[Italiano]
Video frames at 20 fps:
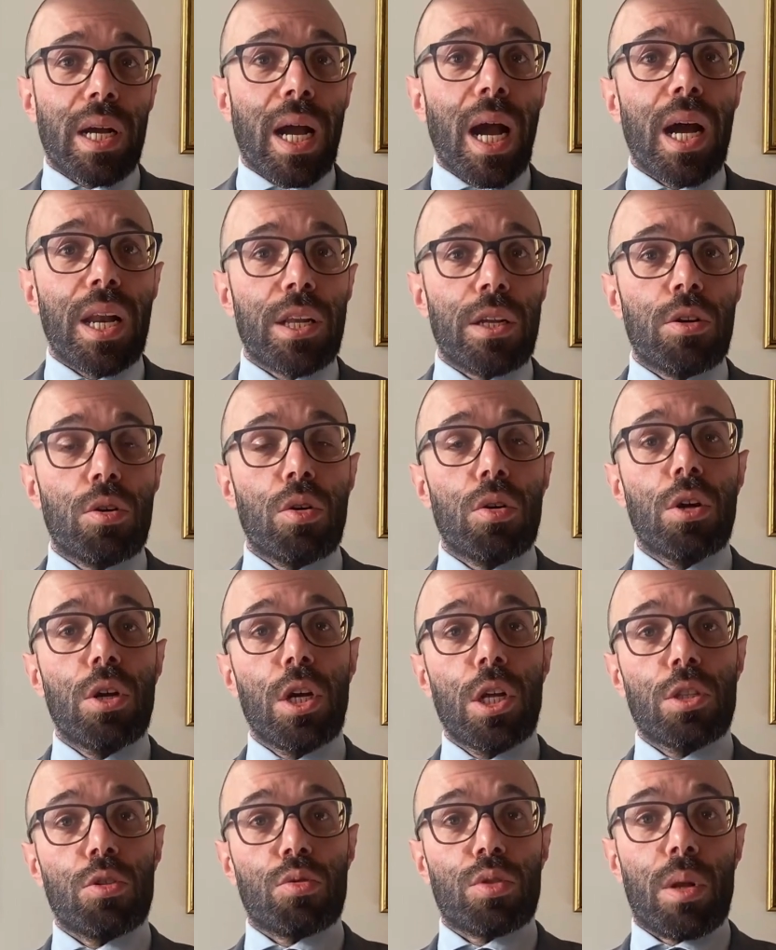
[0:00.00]
a carico
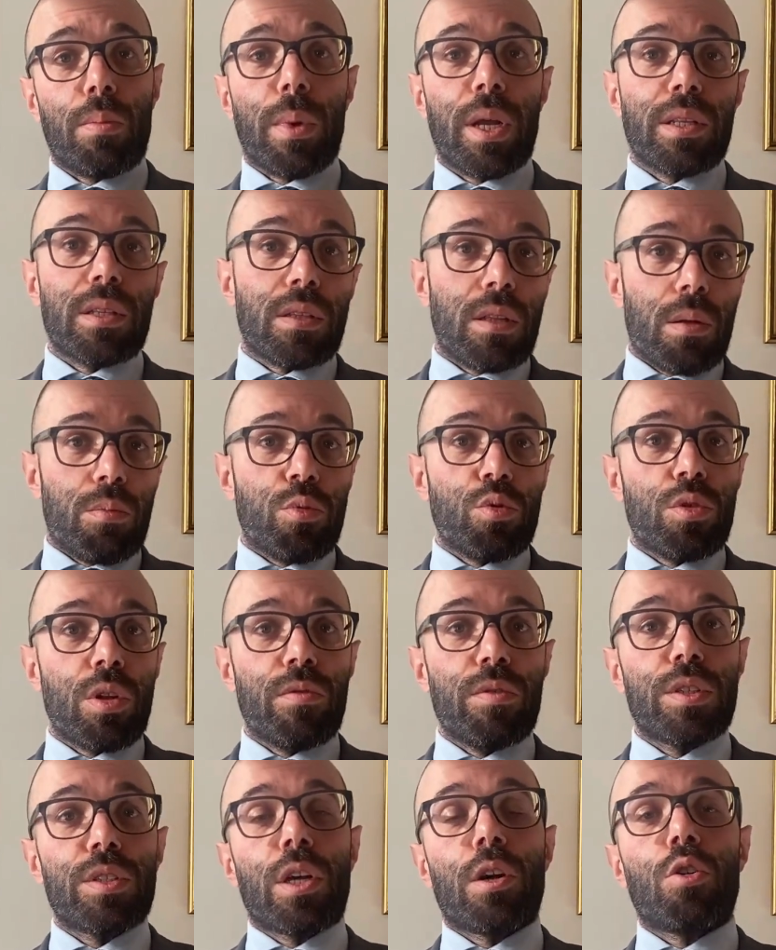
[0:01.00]
totalmente dal punto di
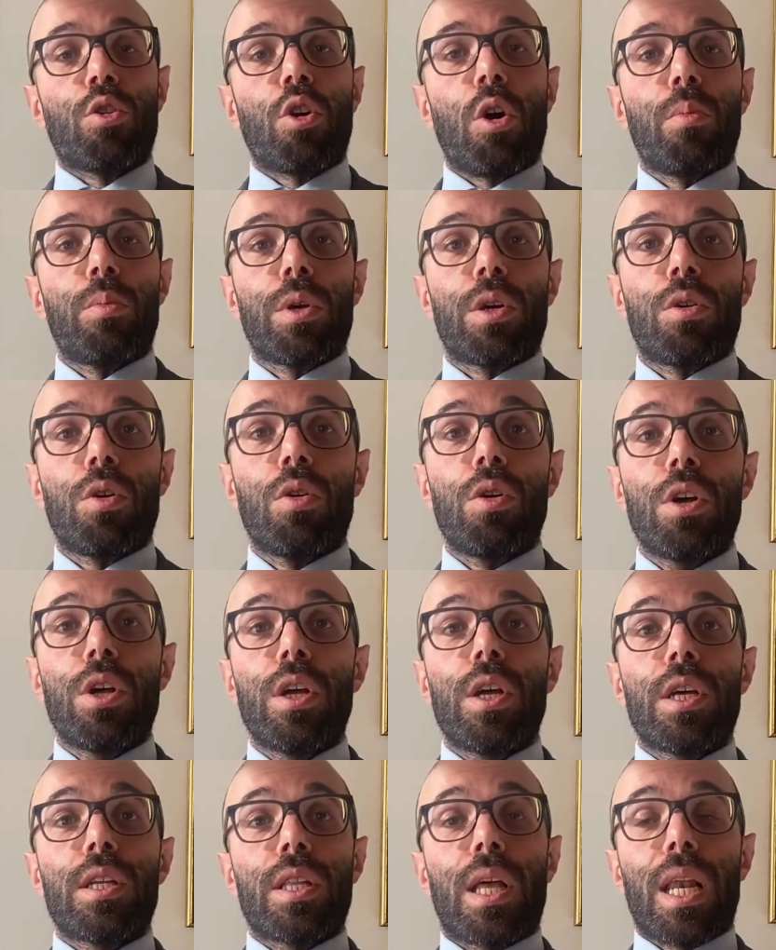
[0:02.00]
vista economico
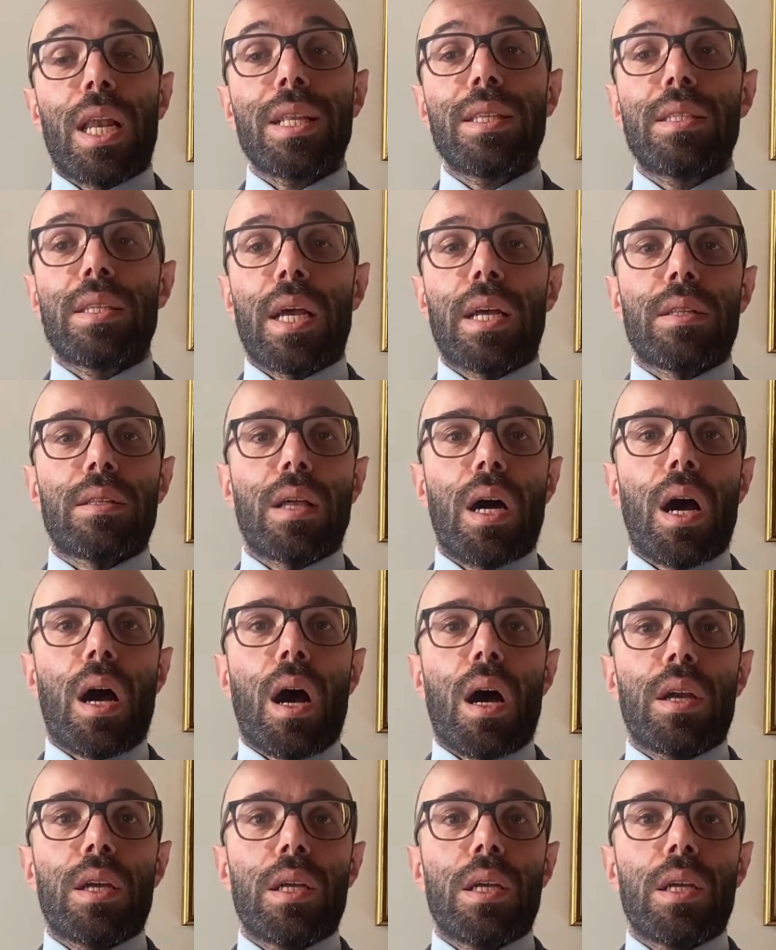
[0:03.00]
dell'azienda,